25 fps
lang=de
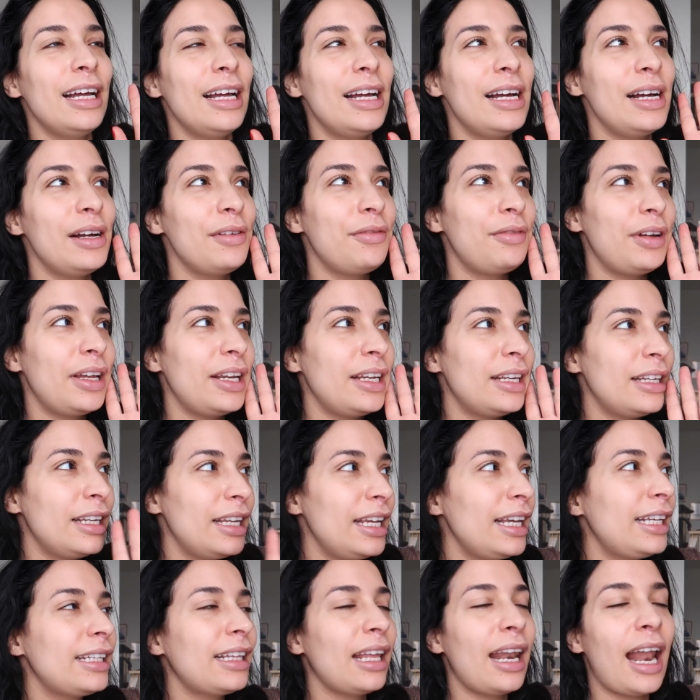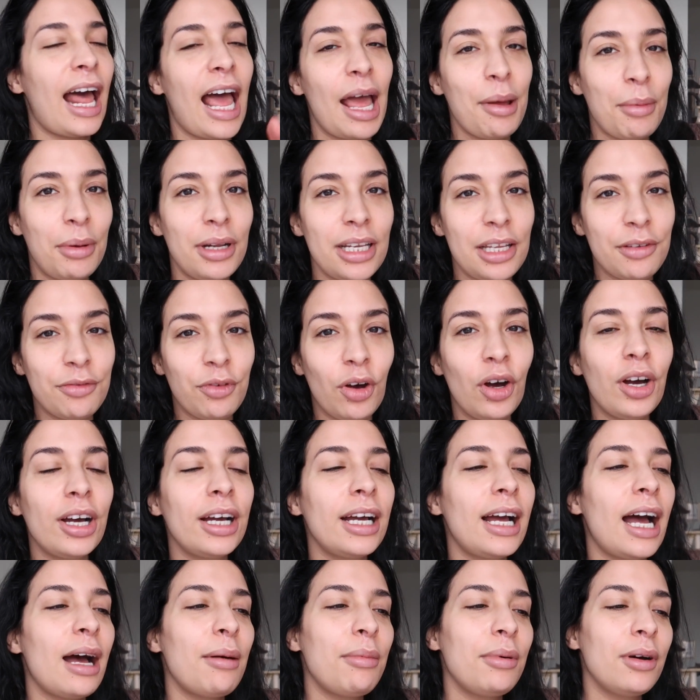Äh, wenn nicht, dann einmal die
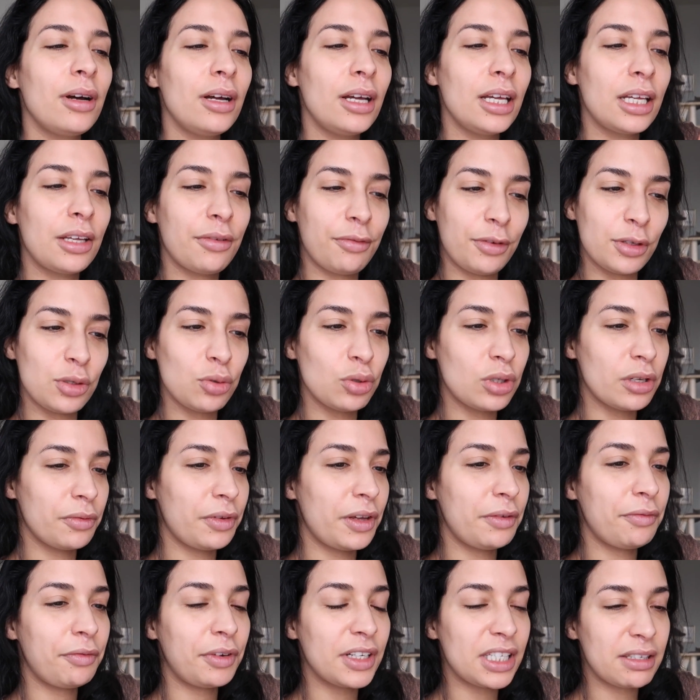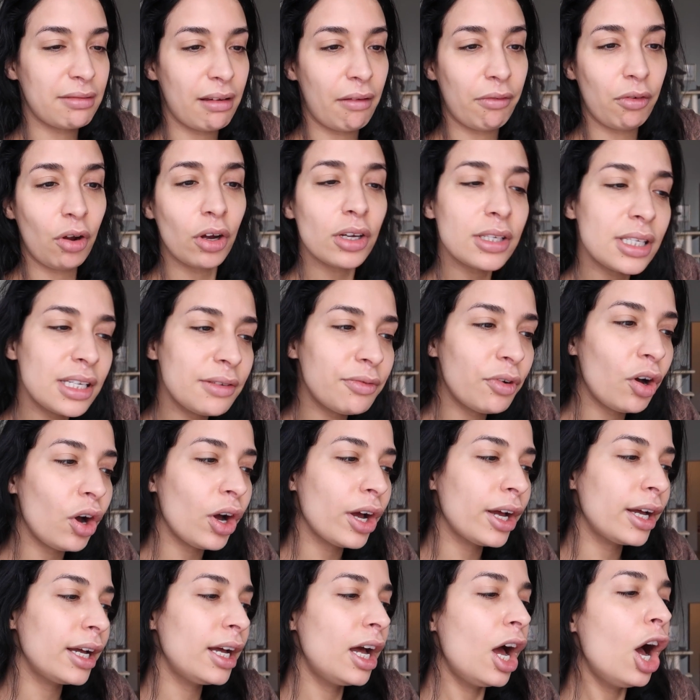Woche. Aber ich versuche es auf jeden Fall zwei Vlogs die
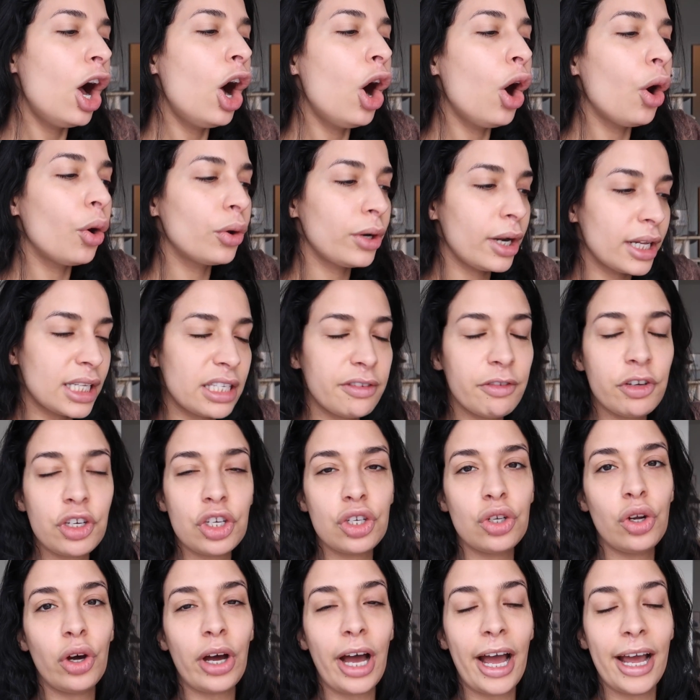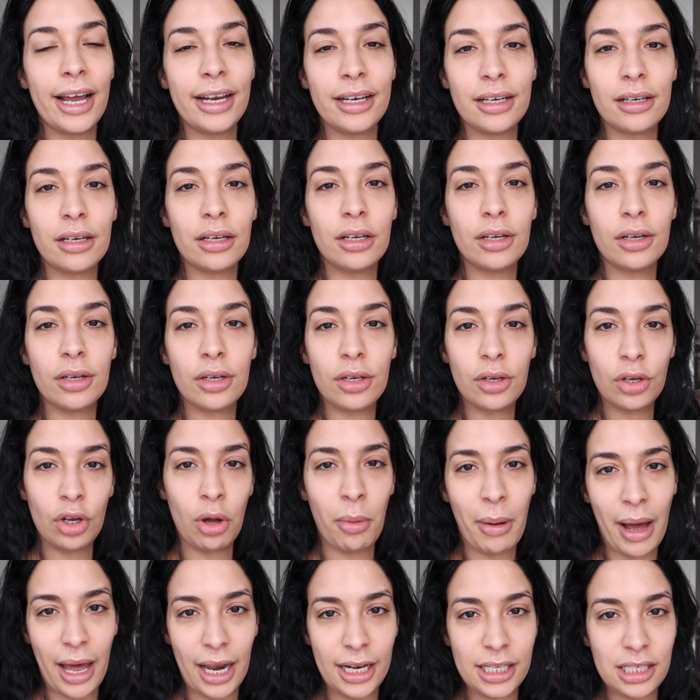Woche und dazwischen noch ein
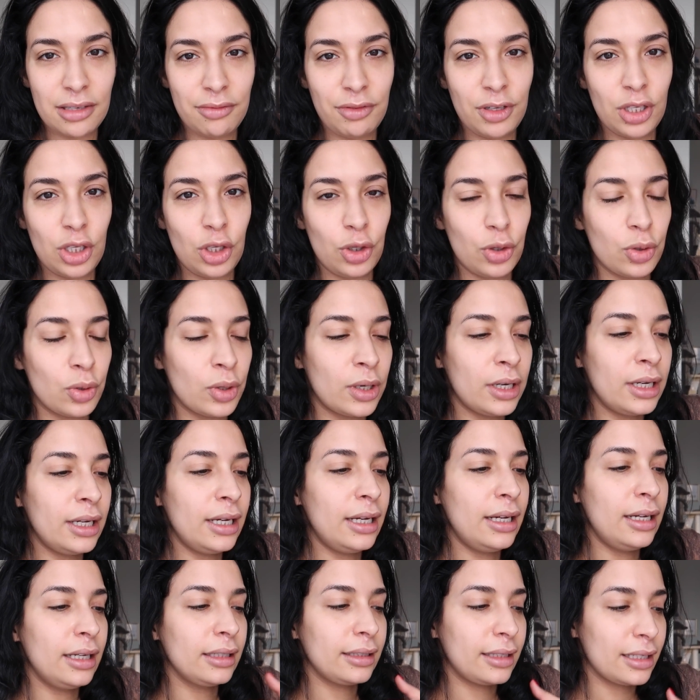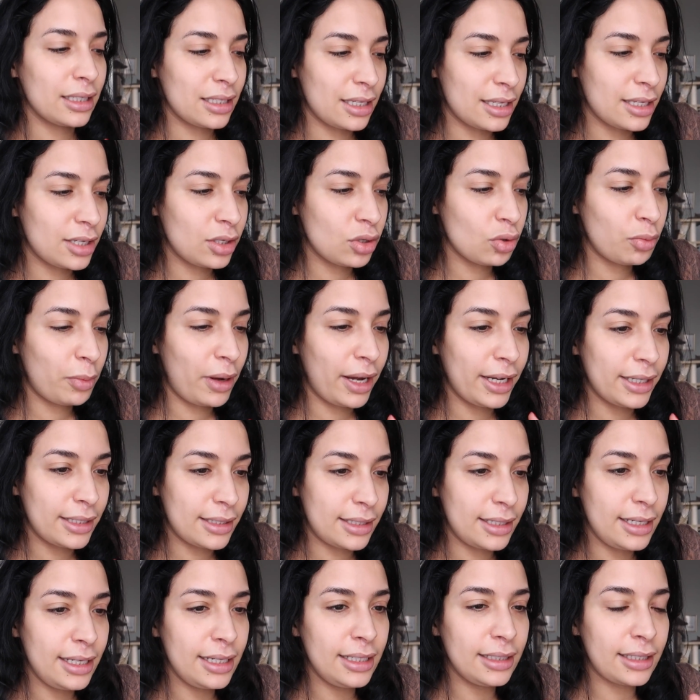normales Video. Das ist so
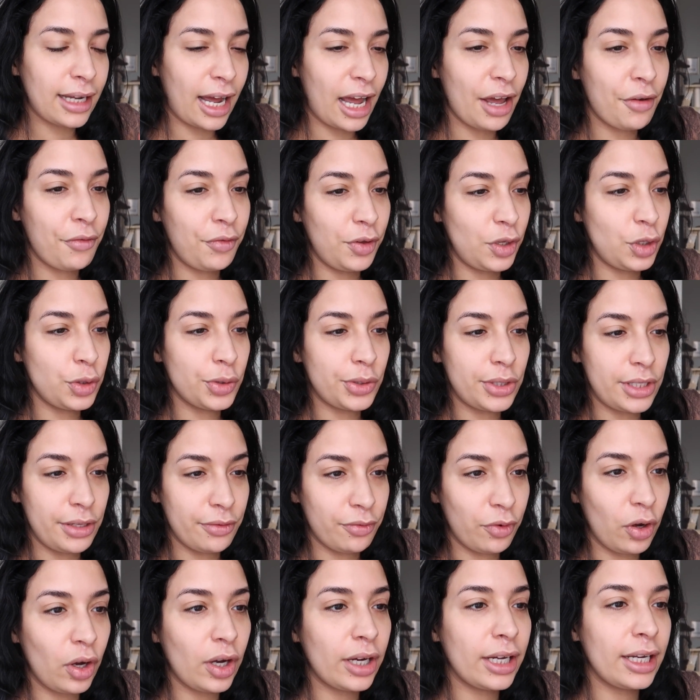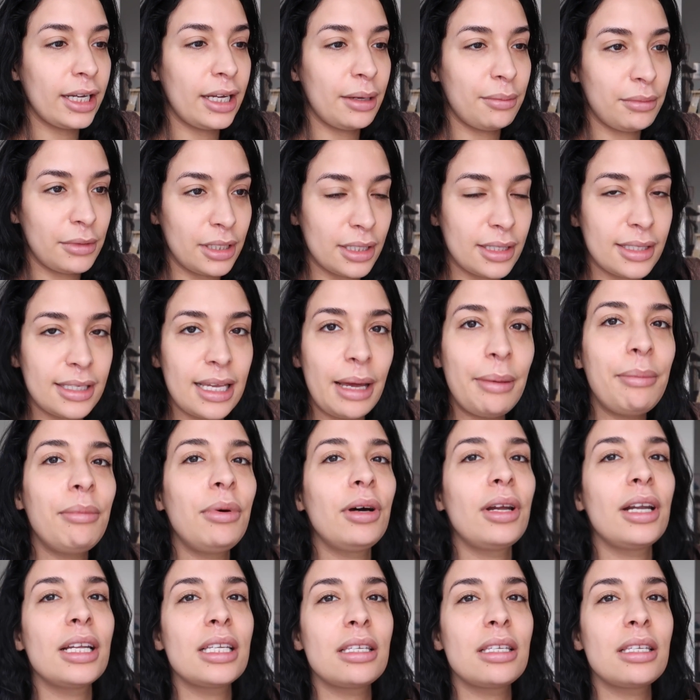mein Ziel, drei Videos die Woche im Dezember.